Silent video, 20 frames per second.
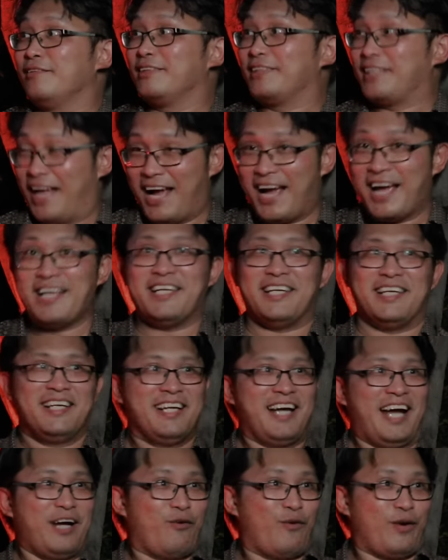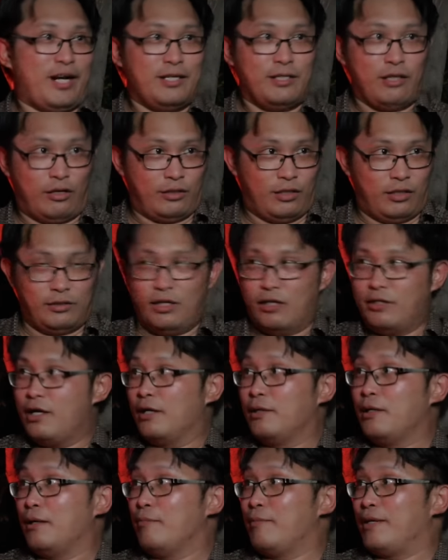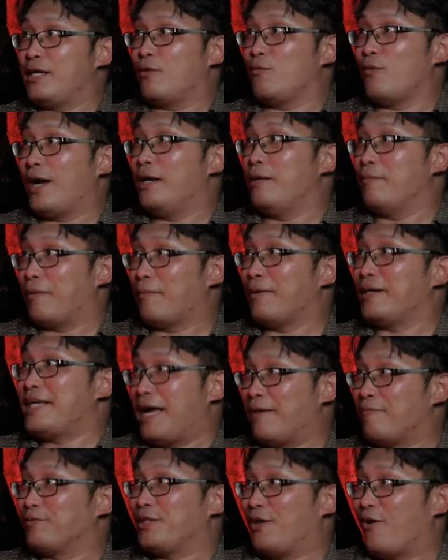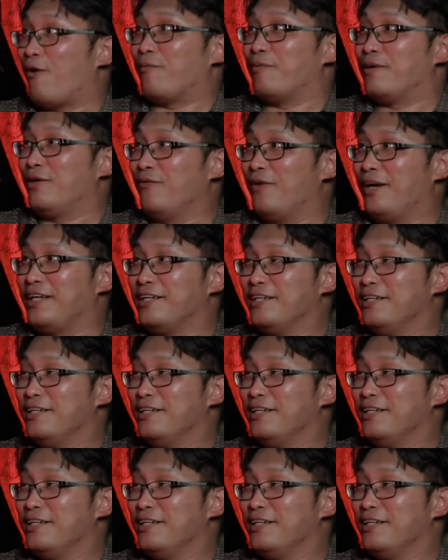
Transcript: ใช่ไอ้คนนั้นเดินเดินเดินเดินเดินมาอย่างไวเลยแบบพยายามจะออกมาด้วย